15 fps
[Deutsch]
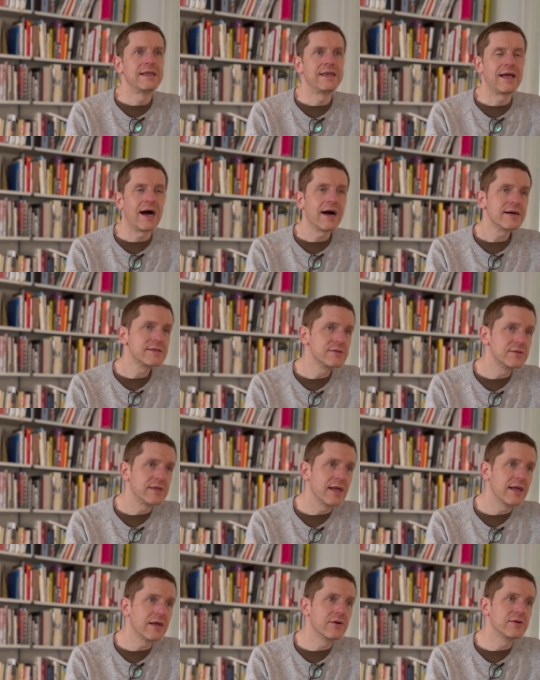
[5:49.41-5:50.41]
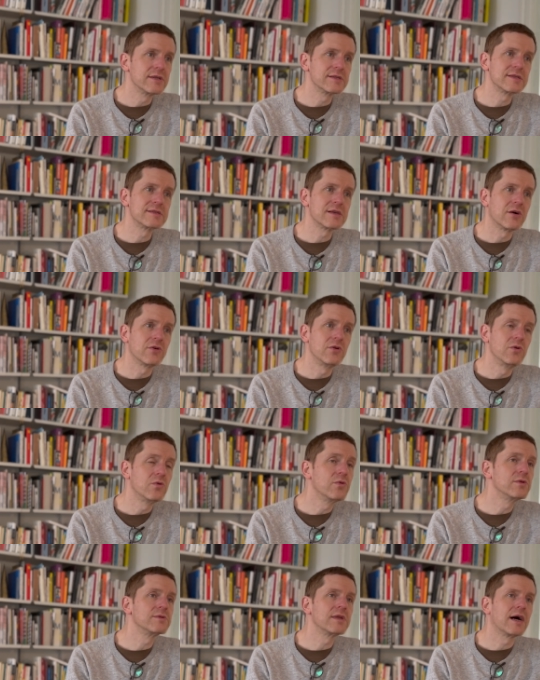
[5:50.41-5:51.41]
nachzudenken und dass es auch
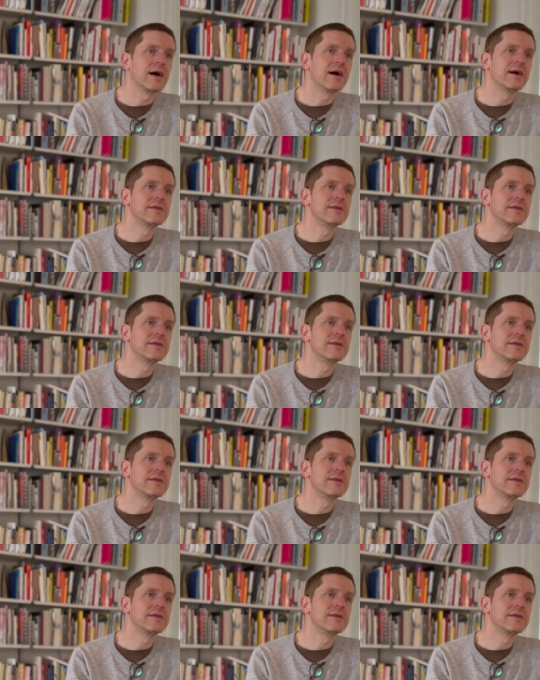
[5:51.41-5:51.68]
lohnt